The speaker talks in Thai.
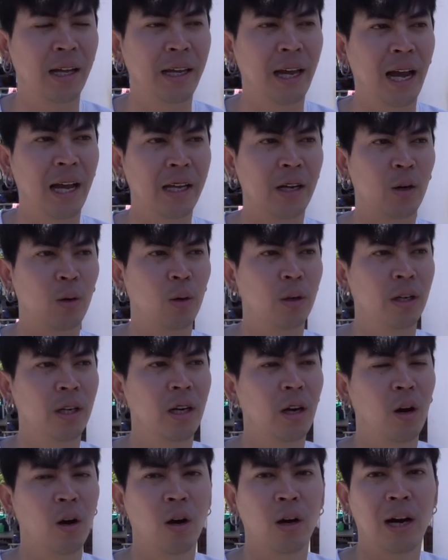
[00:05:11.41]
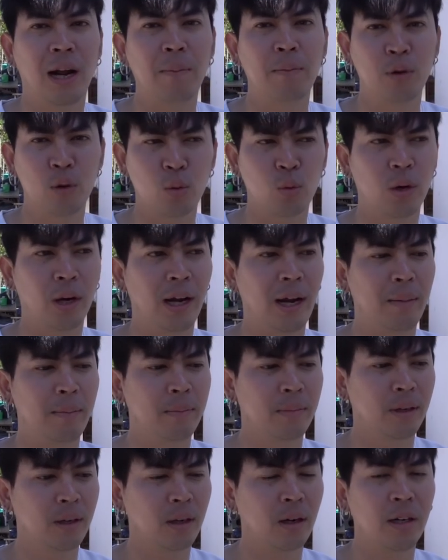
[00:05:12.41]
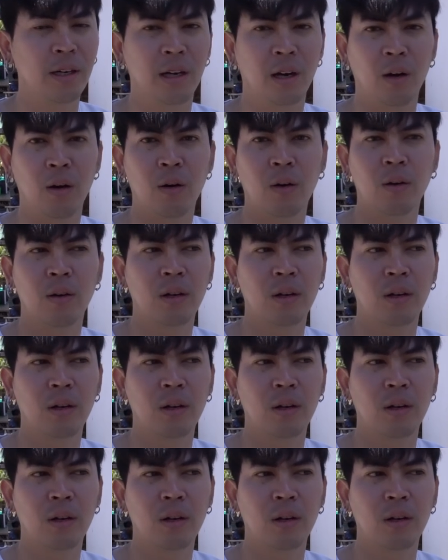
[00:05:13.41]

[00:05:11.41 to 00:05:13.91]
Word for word: ยาอีกคนที่รอรับอยู่นะครับ ก็เดี๋ยว